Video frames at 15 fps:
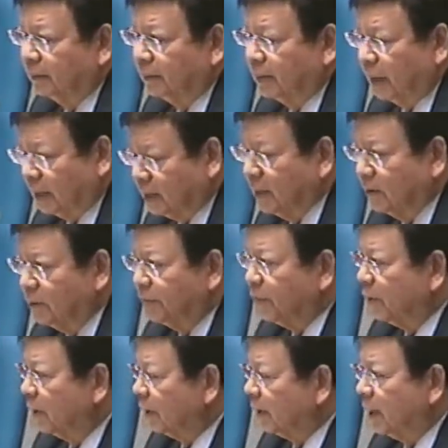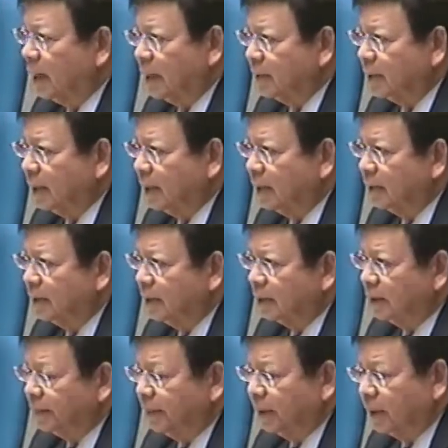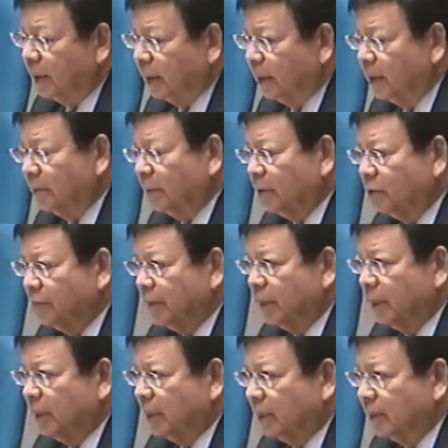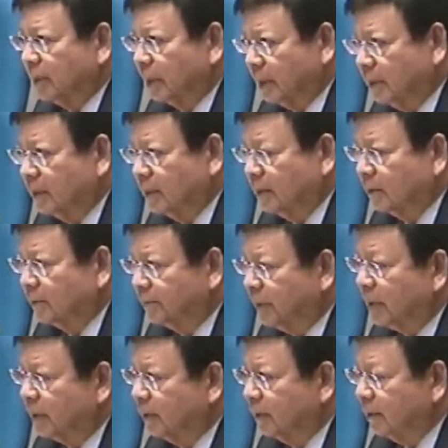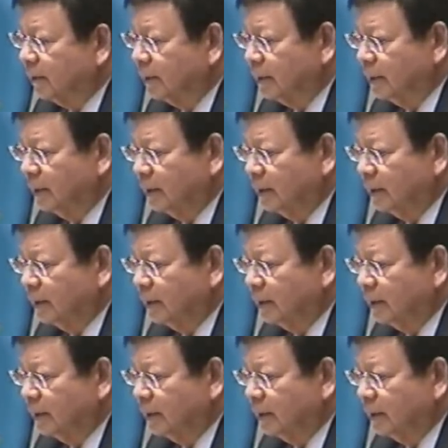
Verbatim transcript: Kahit sino po ay inaasahan niya kapag ka ikaw ay humingi na sa Register of Deeds,